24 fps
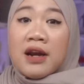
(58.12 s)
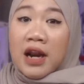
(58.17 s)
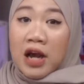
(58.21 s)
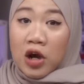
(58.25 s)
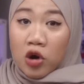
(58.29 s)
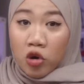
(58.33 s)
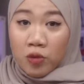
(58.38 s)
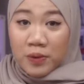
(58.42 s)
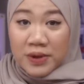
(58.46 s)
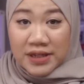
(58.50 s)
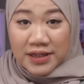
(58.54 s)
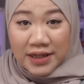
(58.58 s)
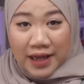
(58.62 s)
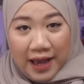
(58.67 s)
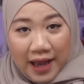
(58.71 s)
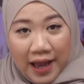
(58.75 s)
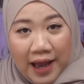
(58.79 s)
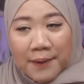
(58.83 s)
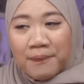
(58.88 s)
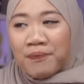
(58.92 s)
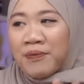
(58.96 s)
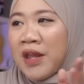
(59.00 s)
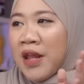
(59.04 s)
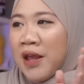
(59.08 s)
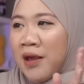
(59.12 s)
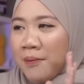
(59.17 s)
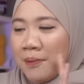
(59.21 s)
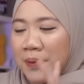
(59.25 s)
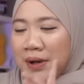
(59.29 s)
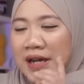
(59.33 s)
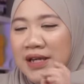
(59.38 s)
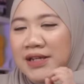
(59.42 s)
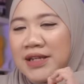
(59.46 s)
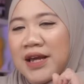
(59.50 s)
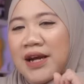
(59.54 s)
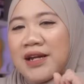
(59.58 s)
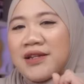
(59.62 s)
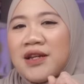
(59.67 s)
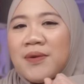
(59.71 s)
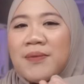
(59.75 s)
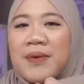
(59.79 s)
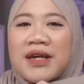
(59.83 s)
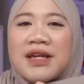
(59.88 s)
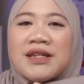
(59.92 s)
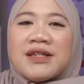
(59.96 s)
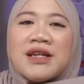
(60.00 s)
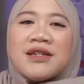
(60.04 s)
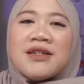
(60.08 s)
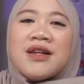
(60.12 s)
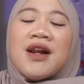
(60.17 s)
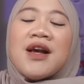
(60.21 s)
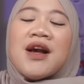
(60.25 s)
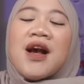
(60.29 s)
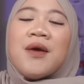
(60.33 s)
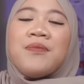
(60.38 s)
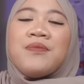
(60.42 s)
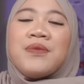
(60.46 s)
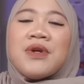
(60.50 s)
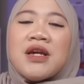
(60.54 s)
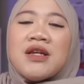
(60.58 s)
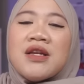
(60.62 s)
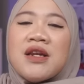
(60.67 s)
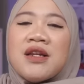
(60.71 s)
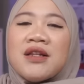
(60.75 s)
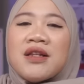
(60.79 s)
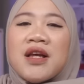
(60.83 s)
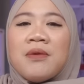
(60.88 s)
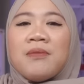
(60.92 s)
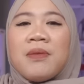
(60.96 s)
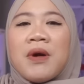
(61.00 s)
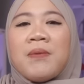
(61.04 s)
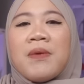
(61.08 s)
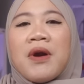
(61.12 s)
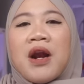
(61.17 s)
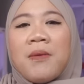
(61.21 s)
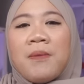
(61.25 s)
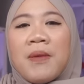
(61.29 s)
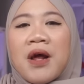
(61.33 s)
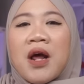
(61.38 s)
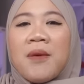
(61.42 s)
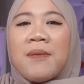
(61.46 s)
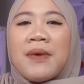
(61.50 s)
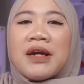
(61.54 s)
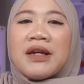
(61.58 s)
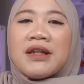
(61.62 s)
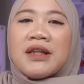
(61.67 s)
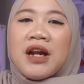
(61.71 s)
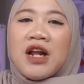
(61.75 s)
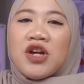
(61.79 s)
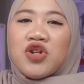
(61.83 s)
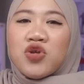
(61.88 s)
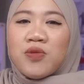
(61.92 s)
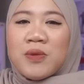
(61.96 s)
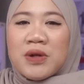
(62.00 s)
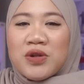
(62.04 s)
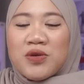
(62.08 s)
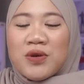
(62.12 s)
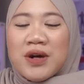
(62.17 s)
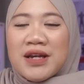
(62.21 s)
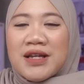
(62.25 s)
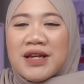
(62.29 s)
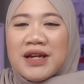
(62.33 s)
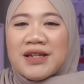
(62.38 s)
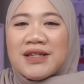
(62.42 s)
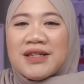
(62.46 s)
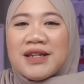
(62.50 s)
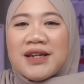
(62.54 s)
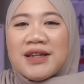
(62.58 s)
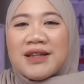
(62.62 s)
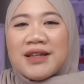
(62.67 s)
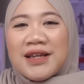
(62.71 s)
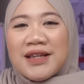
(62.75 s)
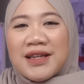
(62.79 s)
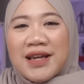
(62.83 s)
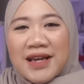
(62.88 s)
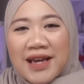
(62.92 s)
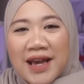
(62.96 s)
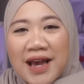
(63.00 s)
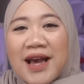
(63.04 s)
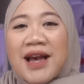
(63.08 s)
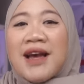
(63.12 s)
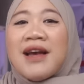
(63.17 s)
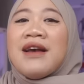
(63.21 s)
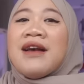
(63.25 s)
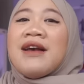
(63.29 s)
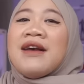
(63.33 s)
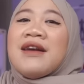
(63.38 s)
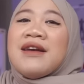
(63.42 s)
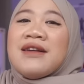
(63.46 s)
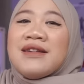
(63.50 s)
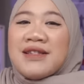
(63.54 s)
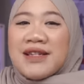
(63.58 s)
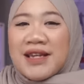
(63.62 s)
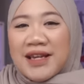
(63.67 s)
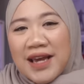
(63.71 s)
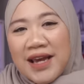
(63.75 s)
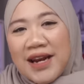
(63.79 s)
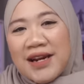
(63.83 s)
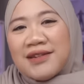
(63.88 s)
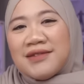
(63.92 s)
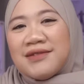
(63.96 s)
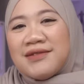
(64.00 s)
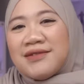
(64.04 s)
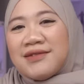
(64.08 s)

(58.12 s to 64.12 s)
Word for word: Nah kok bisa? Penasaran sama kisah selengkapnya jadi tanpa berlama-lama kita langsung masuk aja ke ceritanya ya cekeran.